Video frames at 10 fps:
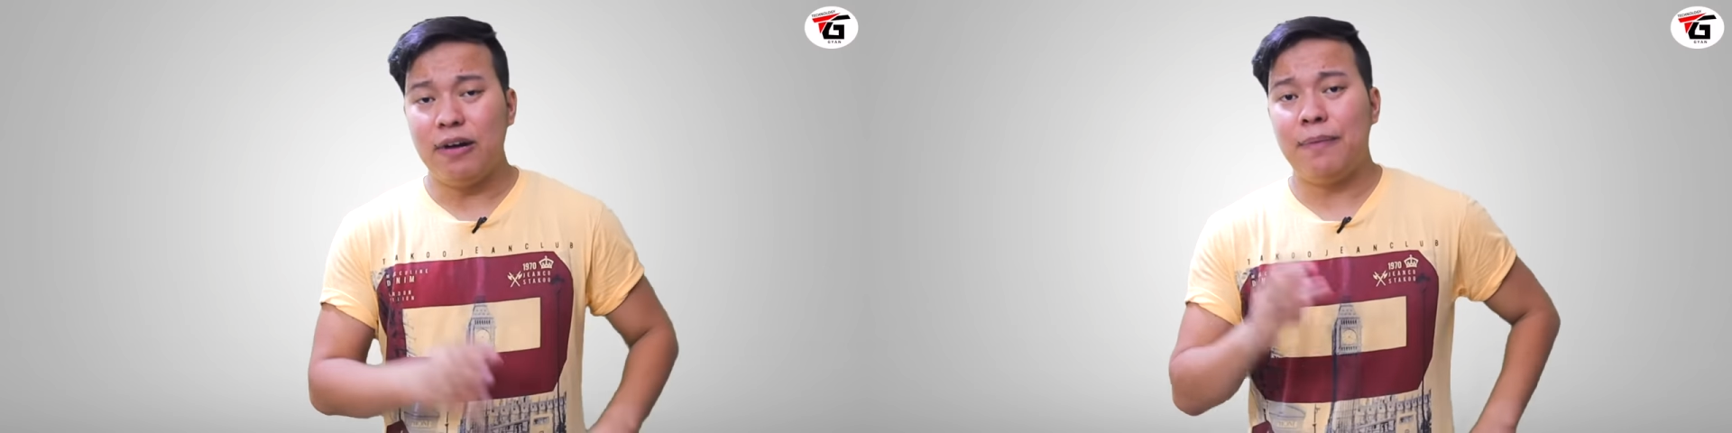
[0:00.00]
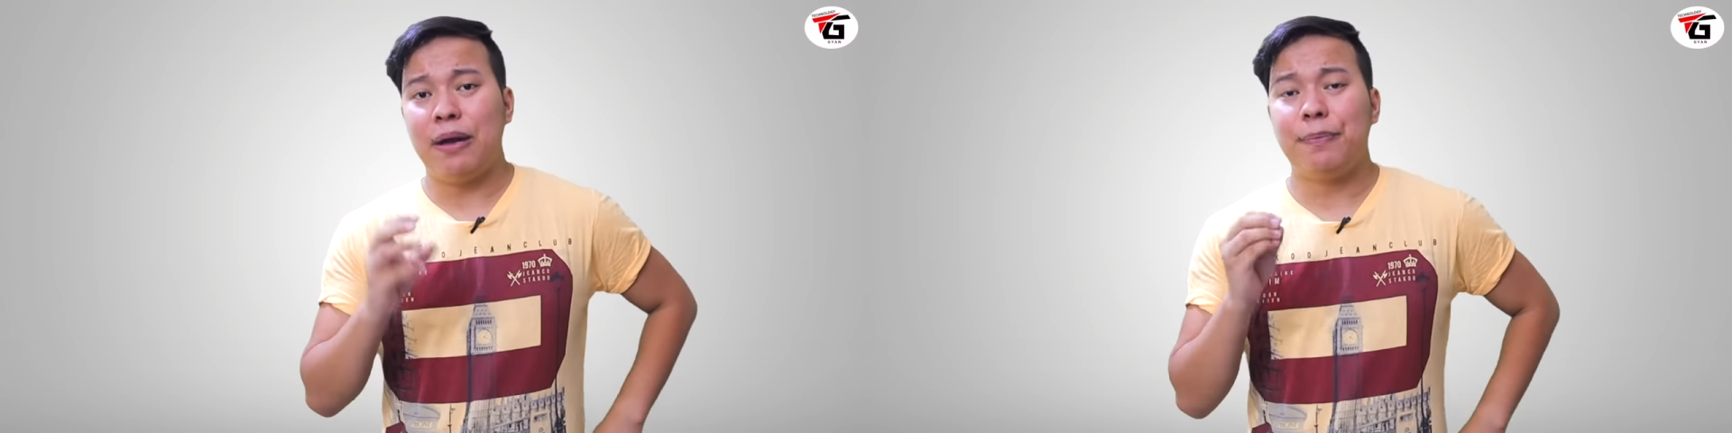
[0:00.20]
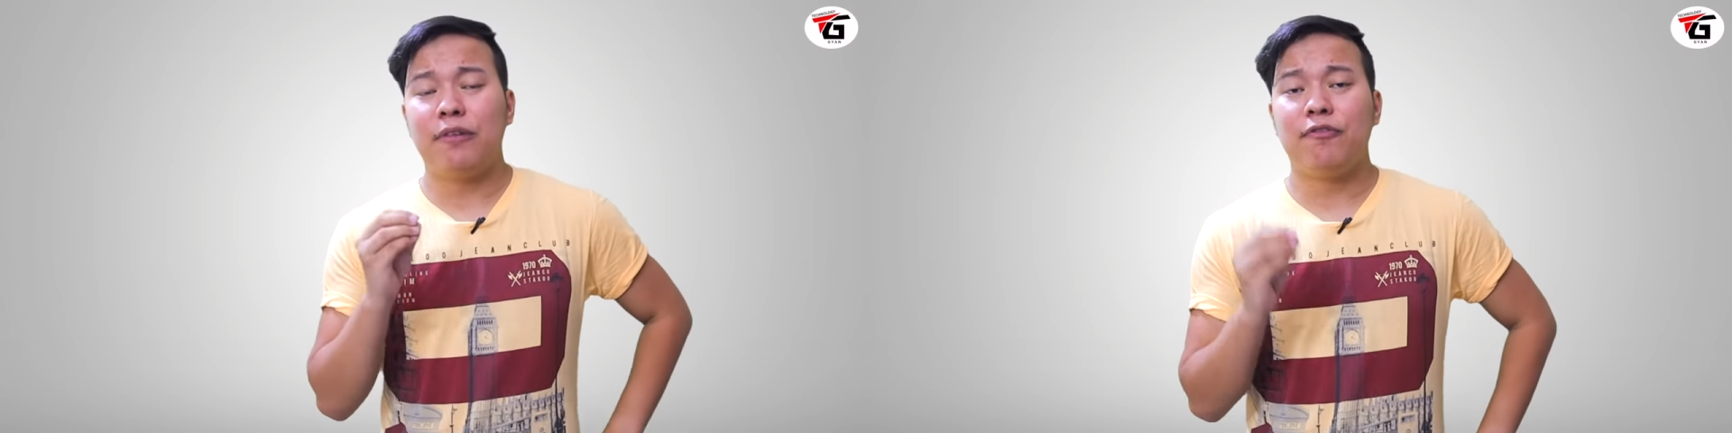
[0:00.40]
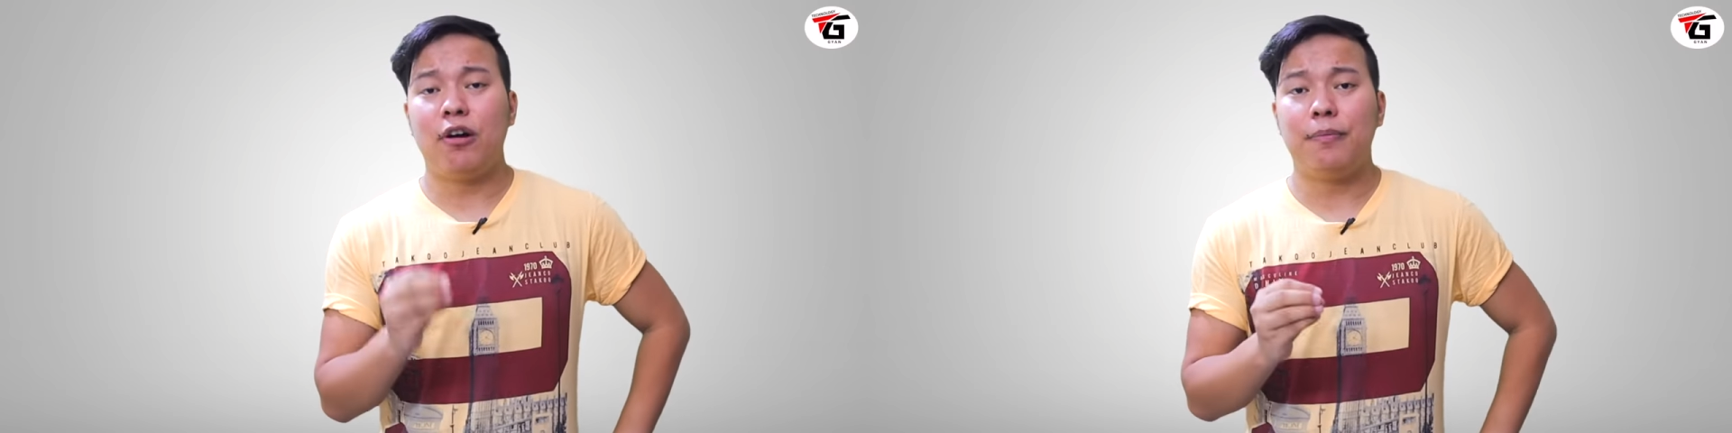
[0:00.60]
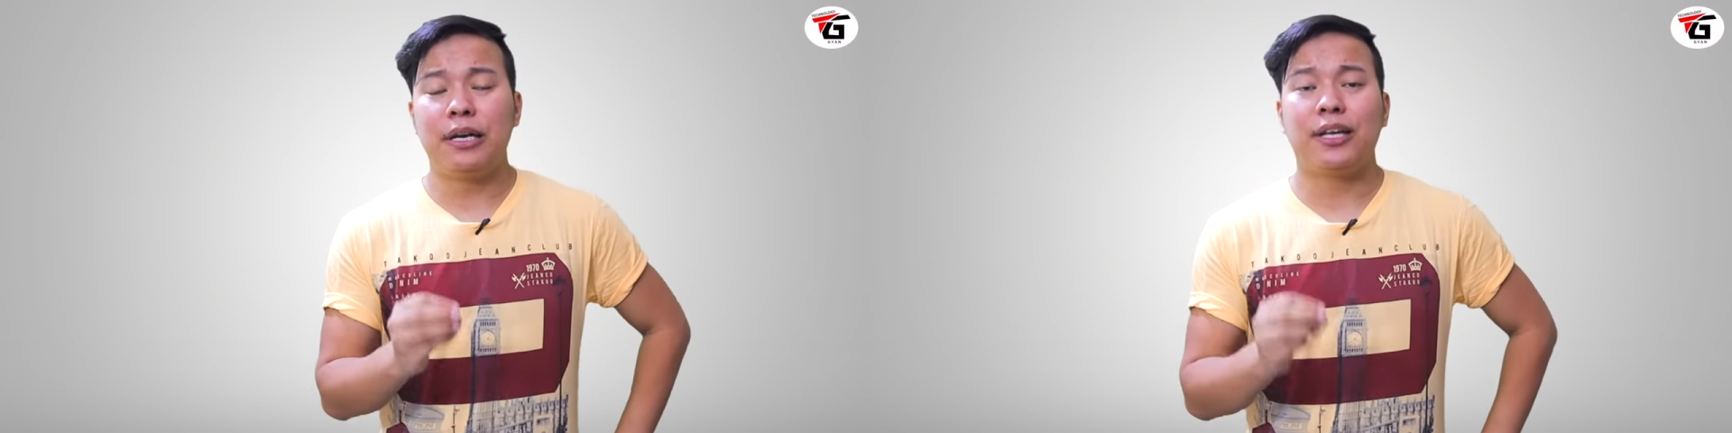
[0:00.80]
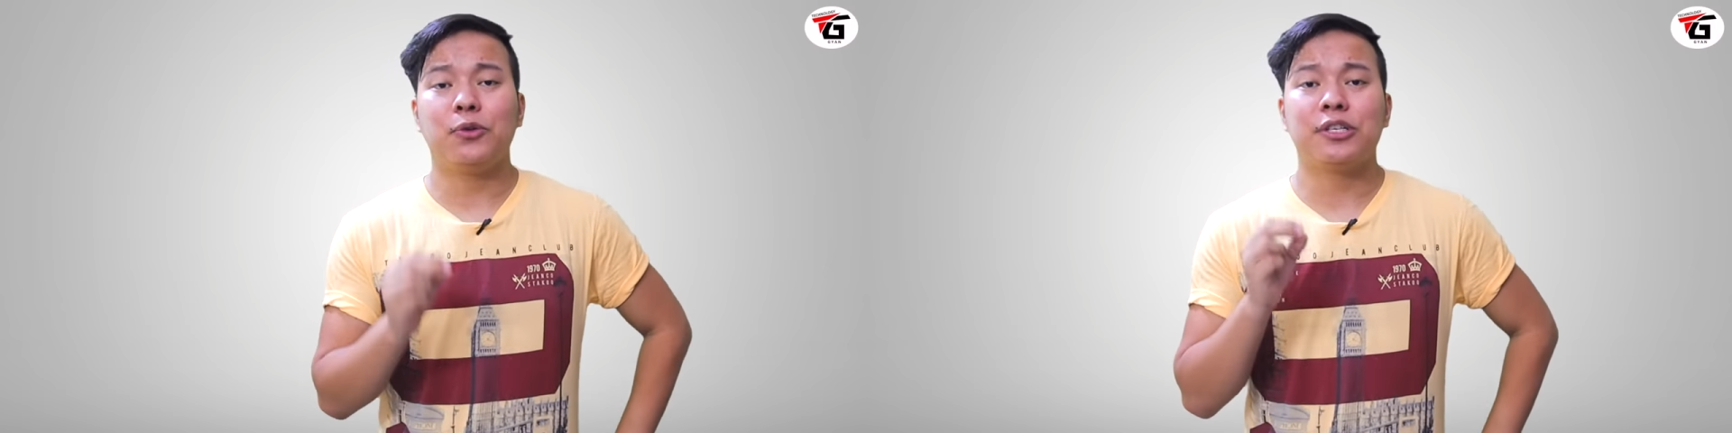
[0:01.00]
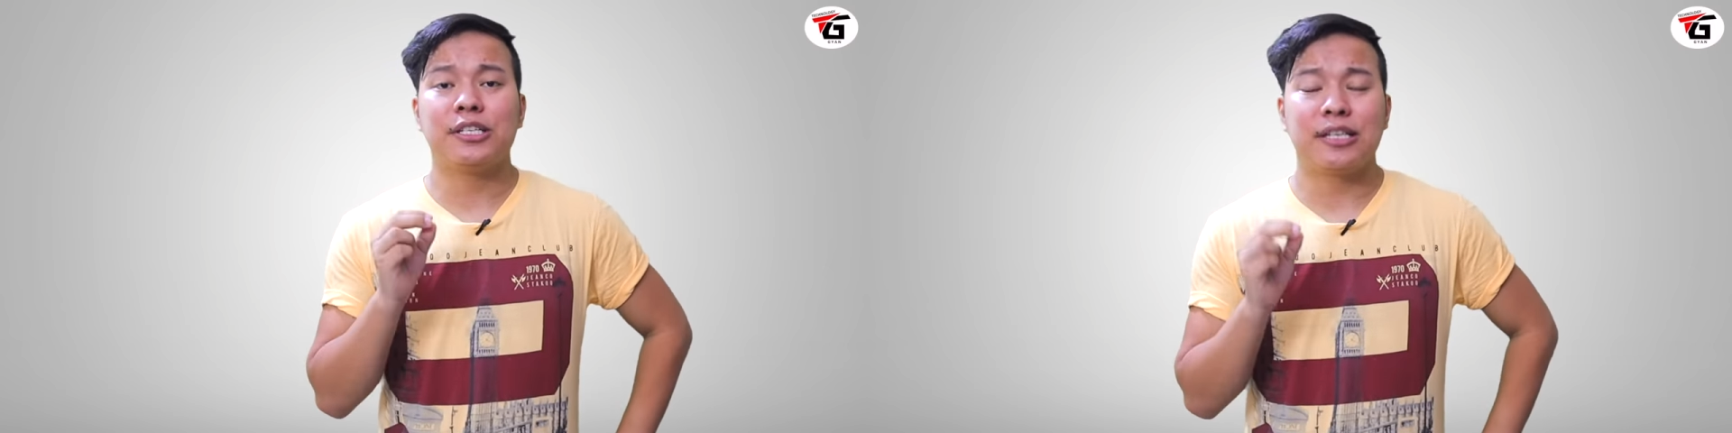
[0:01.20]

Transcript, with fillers: वहाँ पे आपने फॉर्म भर के उसे